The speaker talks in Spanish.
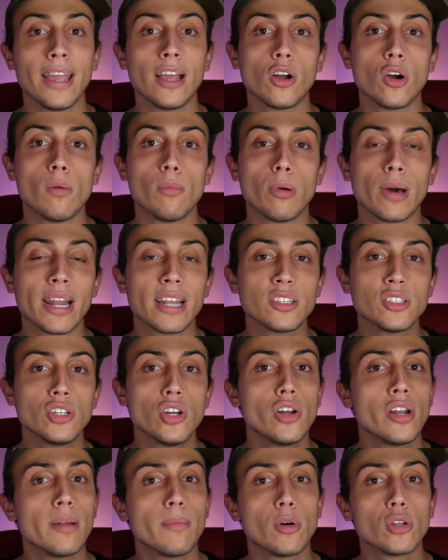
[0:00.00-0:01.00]
En
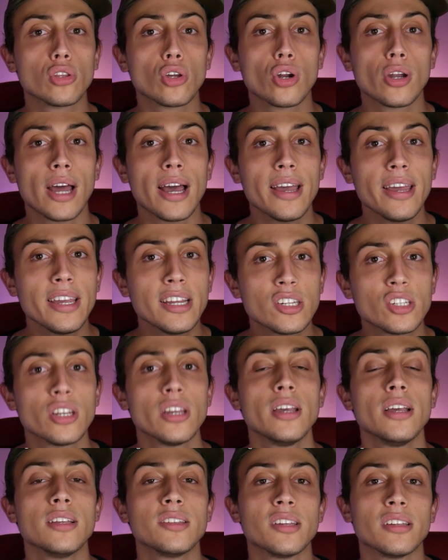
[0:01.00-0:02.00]
comparación, el Motorola Edge
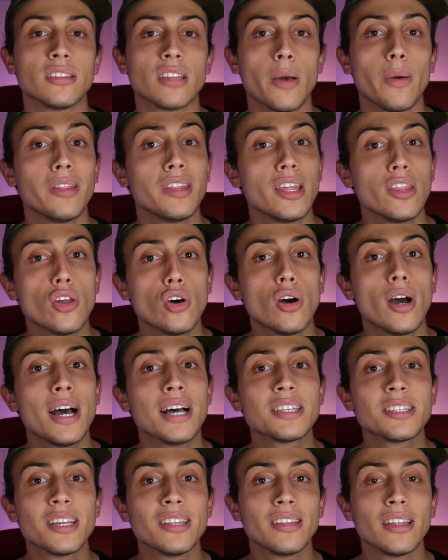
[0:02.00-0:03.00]
se está vendiendo a
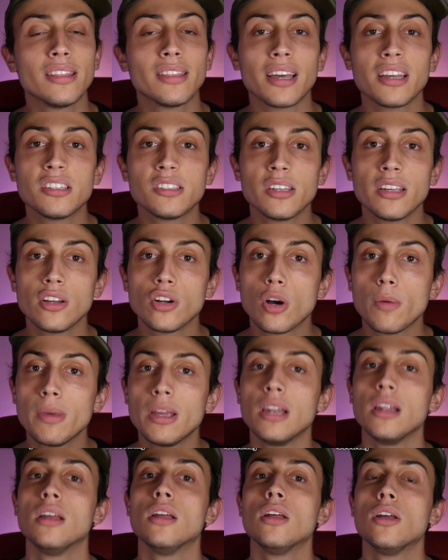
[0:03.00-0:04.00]

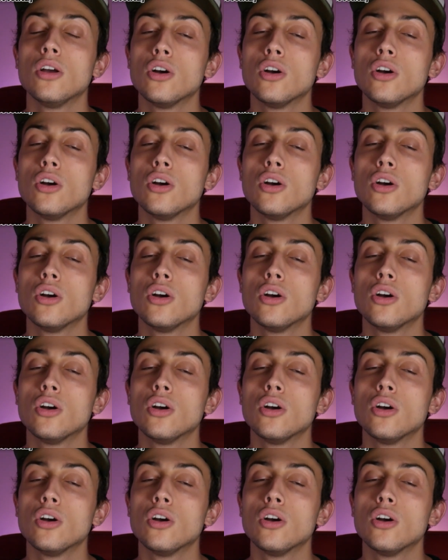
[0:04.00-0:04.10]
75.000,